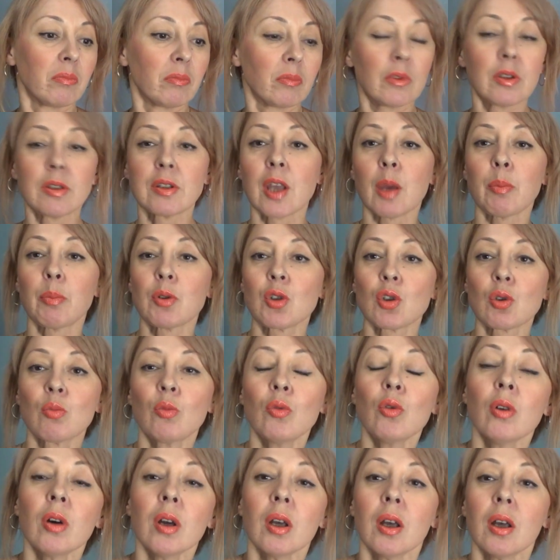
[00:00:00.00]
не знаю
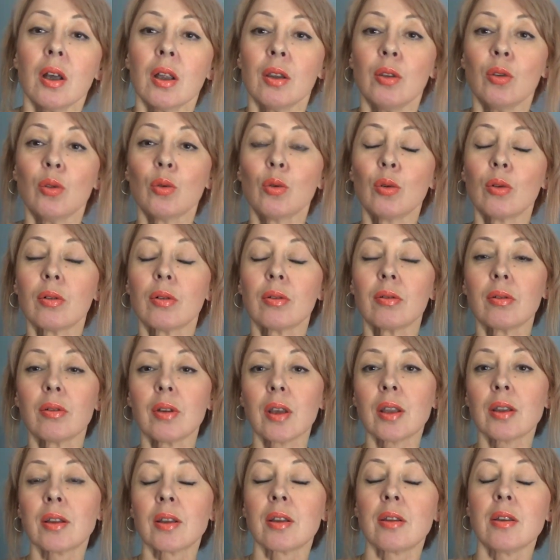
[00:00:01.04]
почему, но
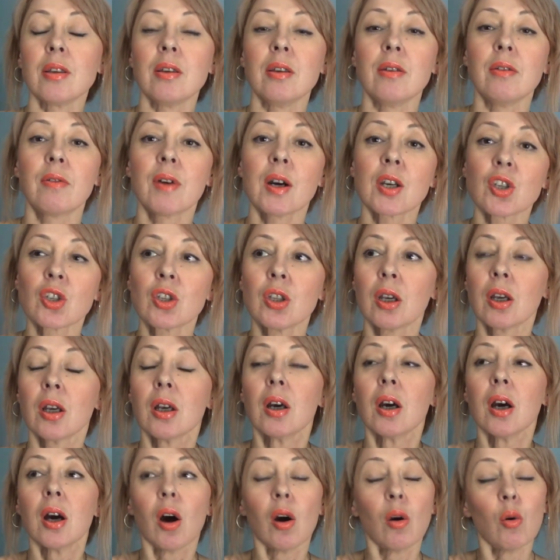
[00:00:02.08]
это не важно.
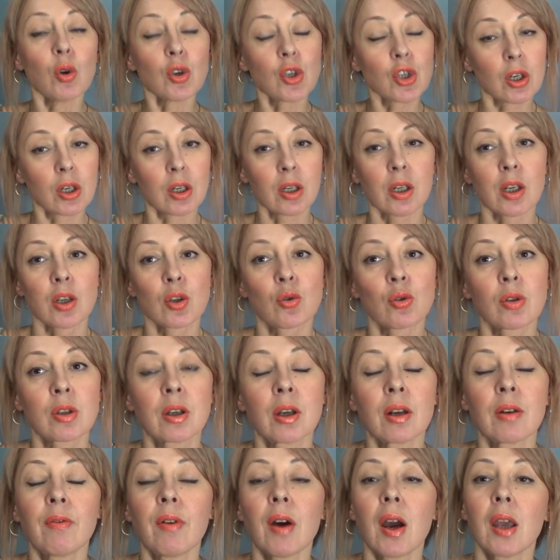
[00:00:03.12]
Очень хорошо
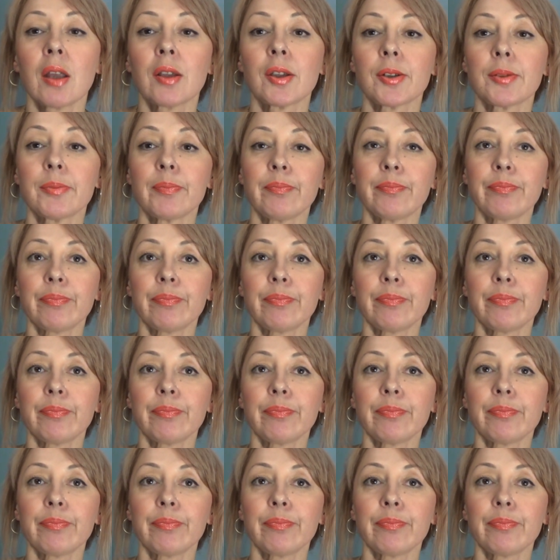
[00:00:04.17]
скрывает